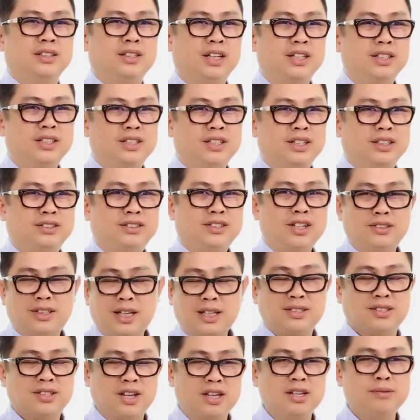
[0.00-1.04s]
thì ờ, trên
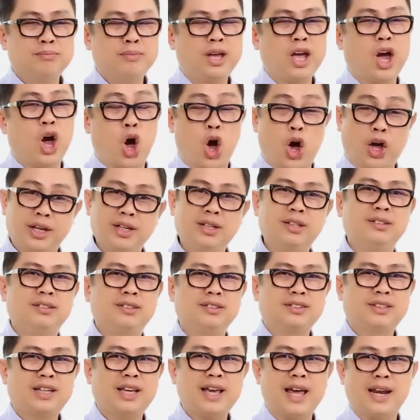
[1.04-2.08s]
taxi mới hỏi
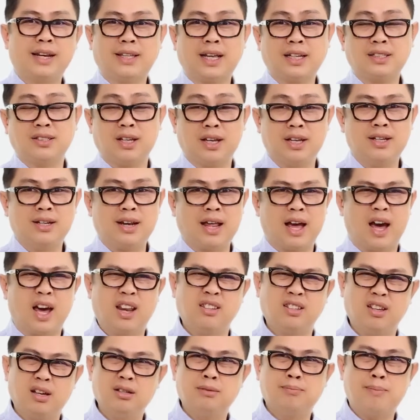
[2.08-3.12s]
cái anh taxi là
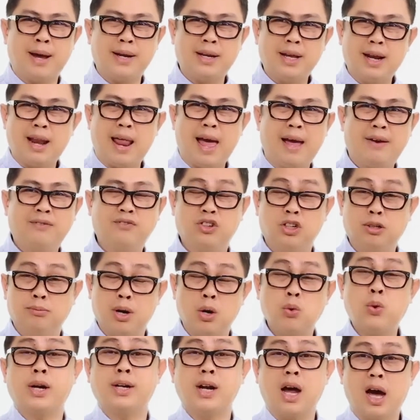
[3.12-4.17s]
hình như Mandela vừa
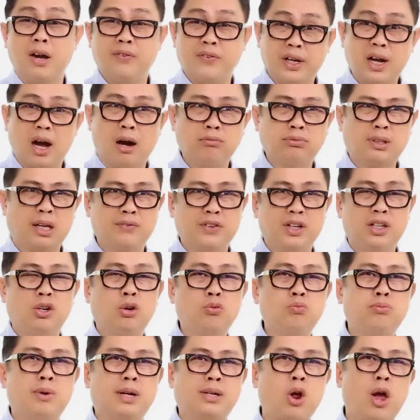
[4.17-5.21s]
mới qua đời phải không tại vì
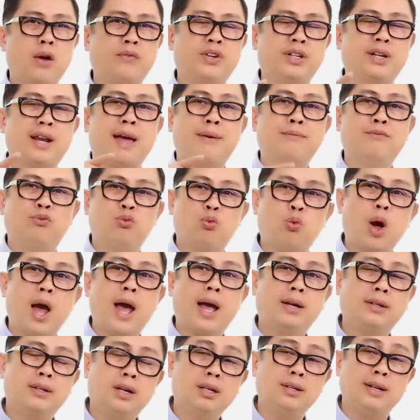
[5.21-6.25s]
lúc mà đoàn Việt Nam
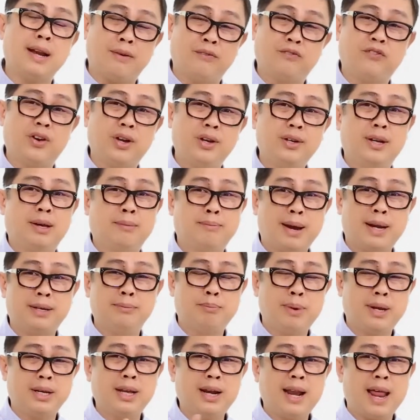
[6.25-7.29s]
qua đến Nam Phi là
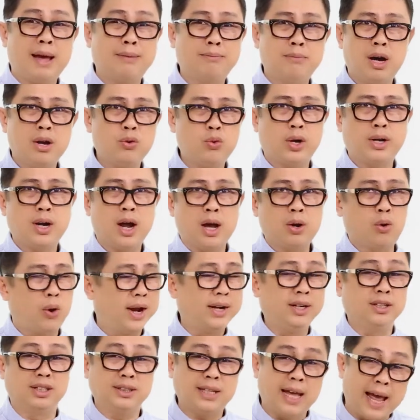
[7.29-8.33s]
Mandela mới qua đời
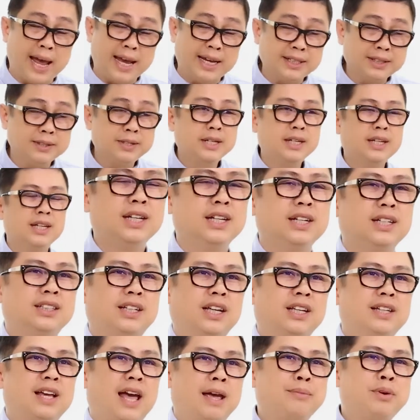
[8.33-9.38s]
khoảng nửa tháng
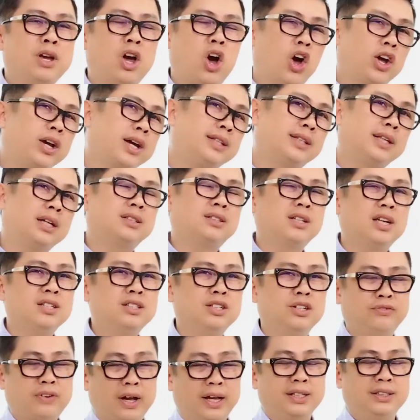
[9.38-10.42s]
thì hãy mới hỏi cái anh taxi
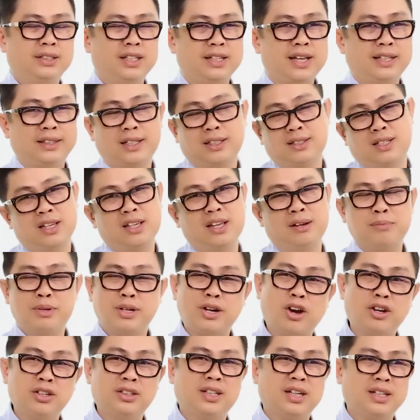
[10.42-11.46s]
như vậy thì anh taxi anh mới
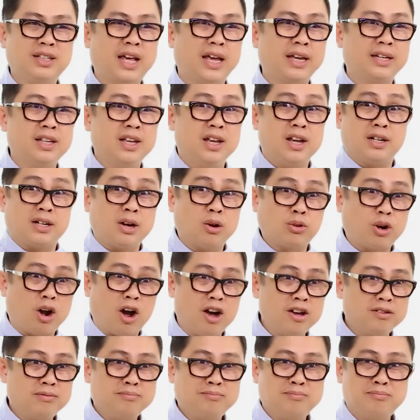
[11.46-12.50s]
nói như thế này đâu
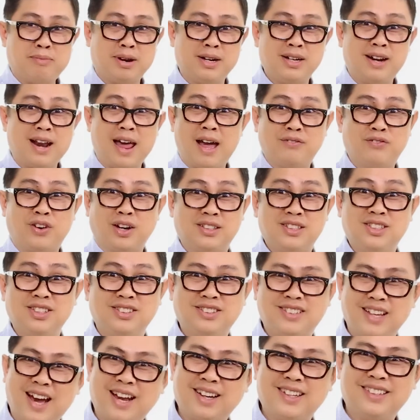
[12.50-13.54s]
có Mandela vẫn chưa
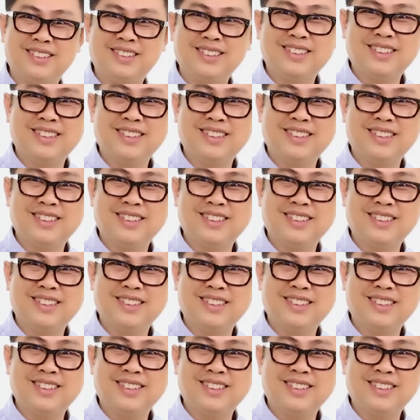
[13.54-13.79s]
chết